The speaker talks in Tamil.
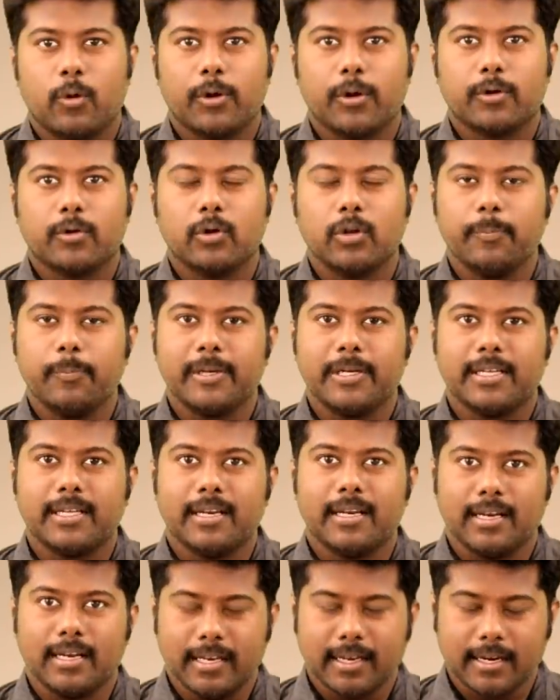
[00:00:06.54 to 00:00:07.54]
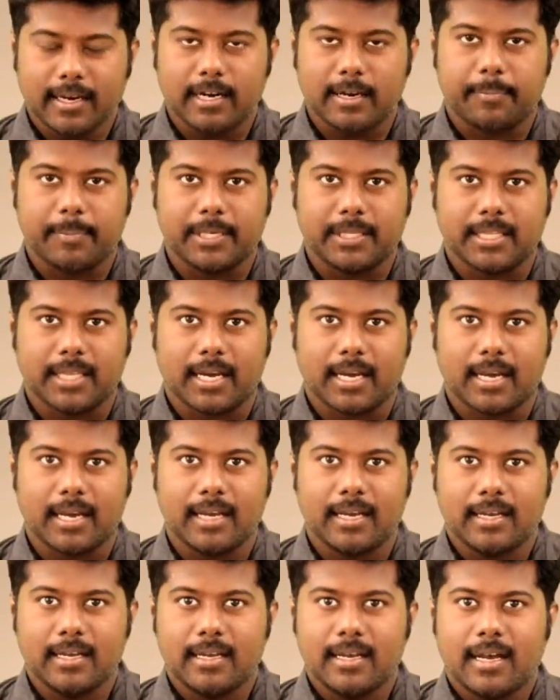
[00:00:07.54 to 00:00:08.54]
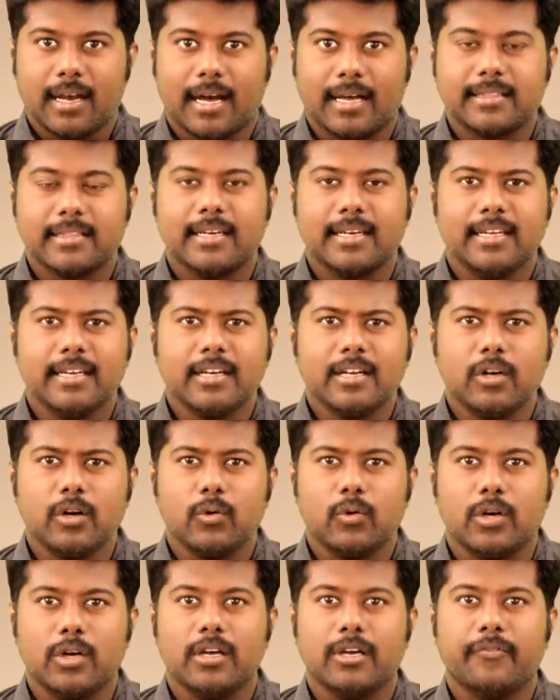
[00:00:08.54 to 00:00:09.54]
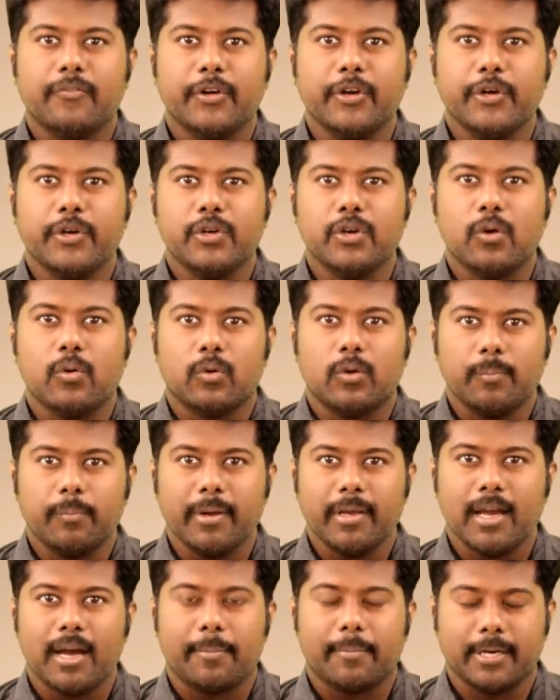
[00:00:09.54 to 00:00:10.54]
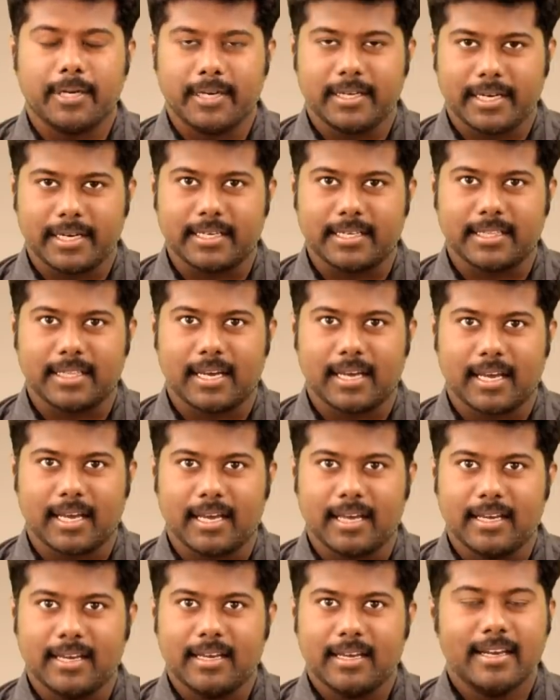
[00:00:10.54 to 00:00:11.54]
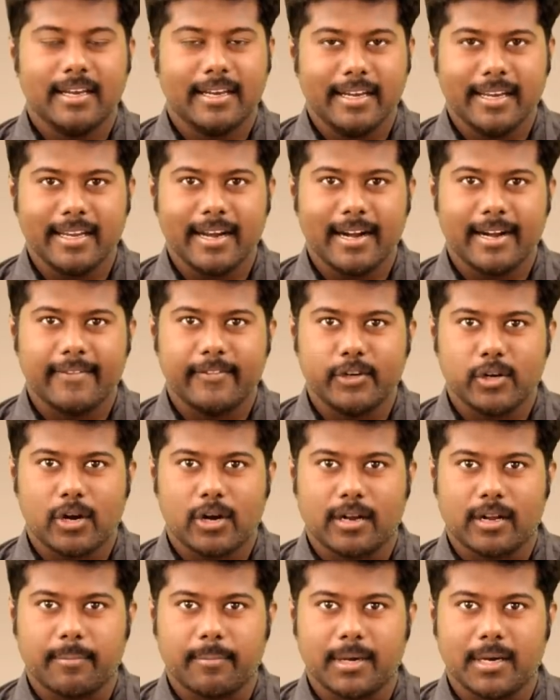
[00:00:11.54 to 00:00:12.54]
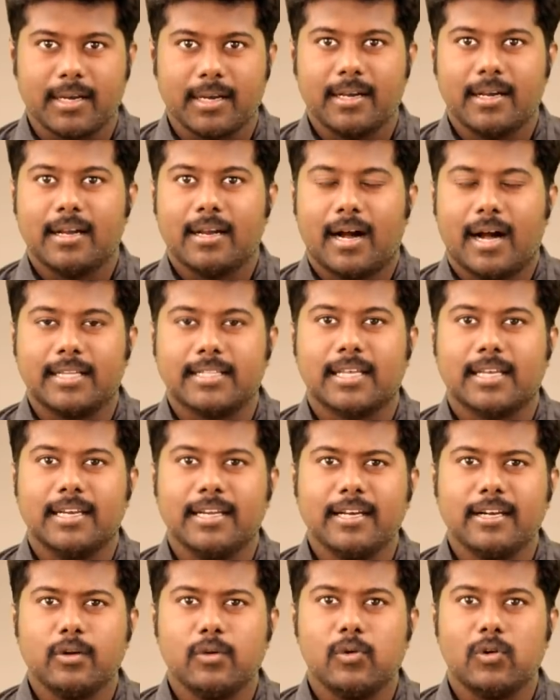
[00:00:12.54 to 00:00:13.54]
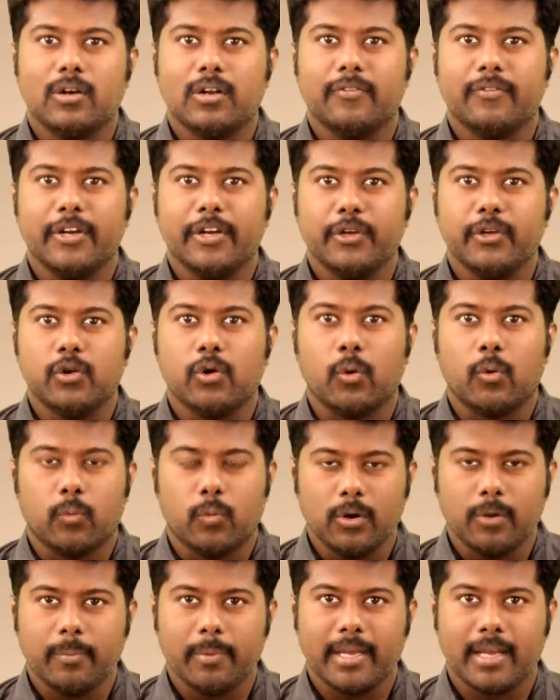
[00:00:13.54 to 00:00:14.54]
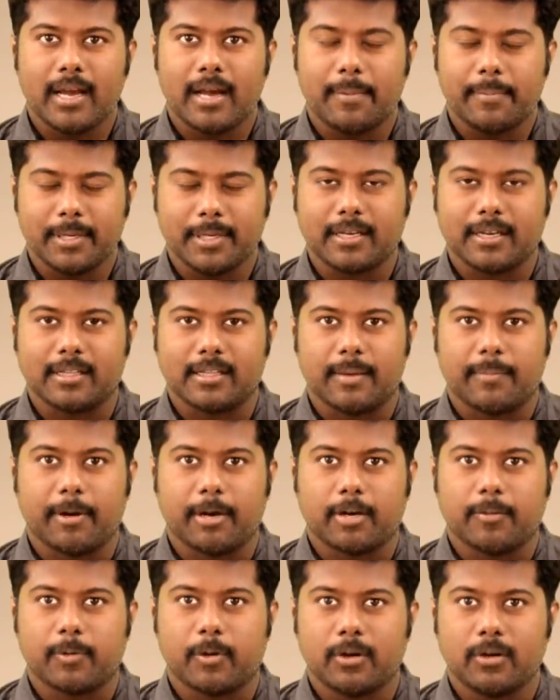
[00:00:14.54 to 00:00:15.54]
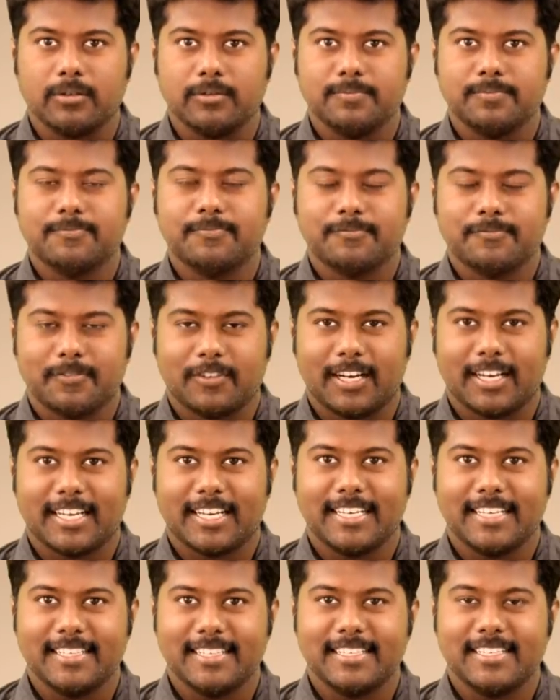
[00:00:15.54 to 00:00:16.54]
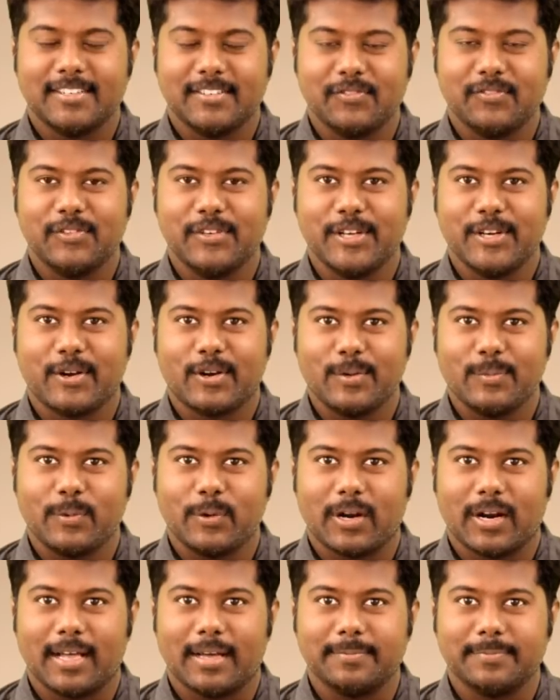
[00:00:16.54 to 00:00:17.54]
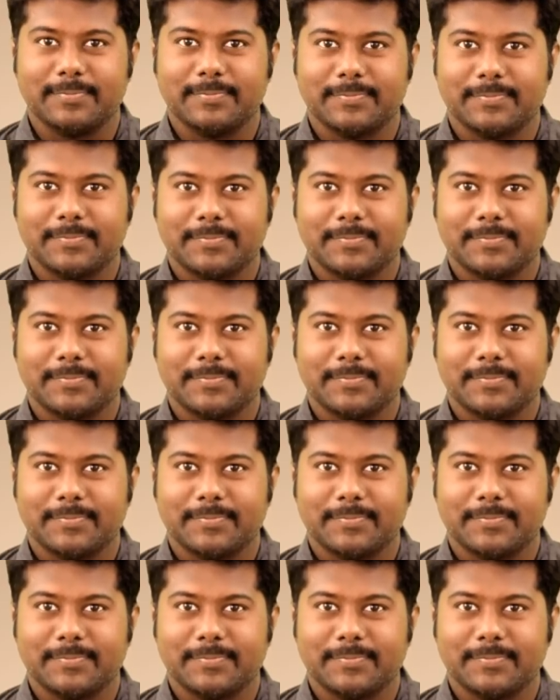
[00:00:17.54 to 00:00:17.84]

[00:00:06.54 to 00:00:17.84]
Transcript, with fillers: ஒரு குறிப்பிட்ட லிங்க் அனுப்பியிருந்தாங்க அந்த லிங்க்ல உள்ள வீடியோ உண்மையா அப்படின்னு கேட்டிருந்தாங்க இன்னைக்கான வீடியோவில் நம்ம அந்த லிங்க்ல உள்ள வீடியோ உண்மையா அப்படிங்கிறத பார்க்க போறோம் வாங்க வீடியோக்குள்ள போகலாம்